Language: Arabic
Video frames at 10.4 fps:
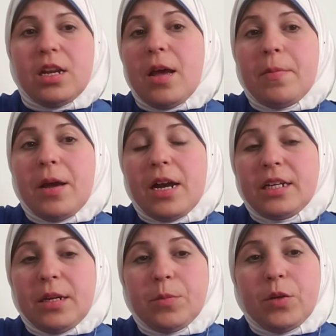الآباء
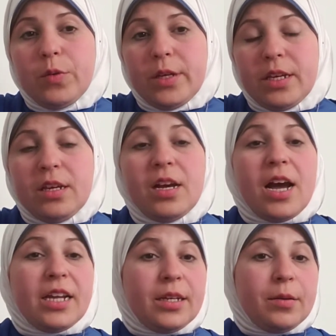هيعملوا إيه؟
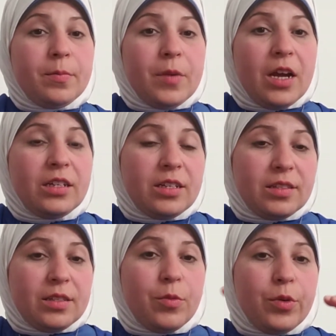هيعم...
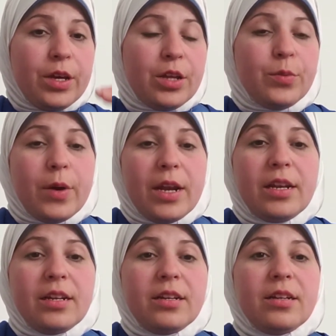هينظموا
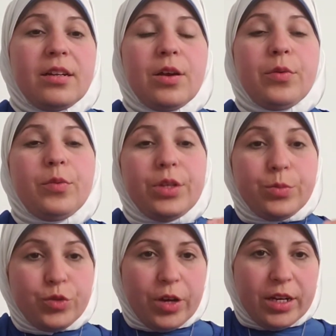الجدول
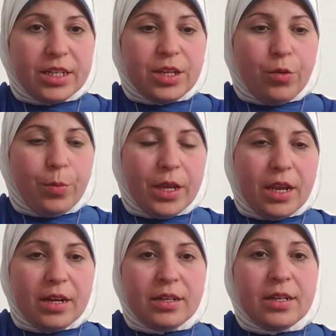ويمشوا عليه
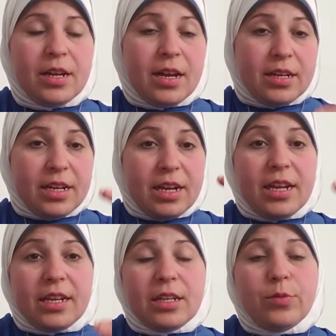يوميا
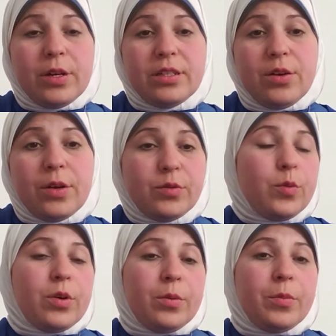إيه الجدول دوت
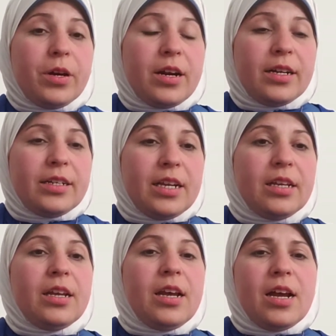هو عبارة عن
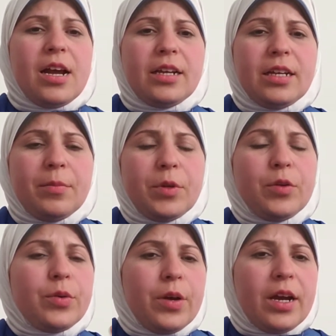إيه؟
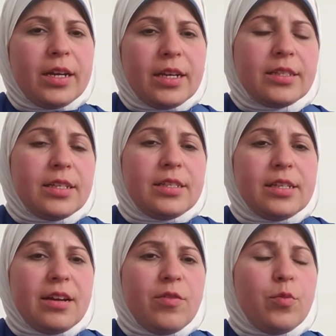هيعملوا حاجات
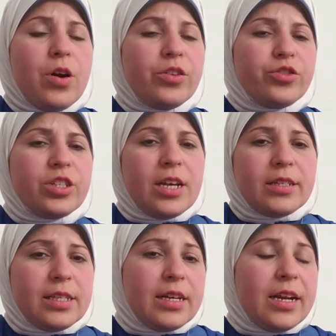كتيرة وأنشطة
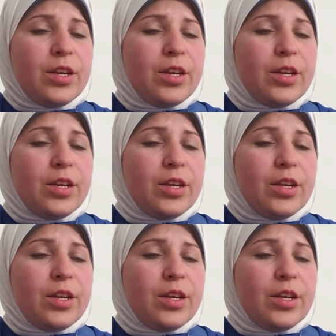كتيرة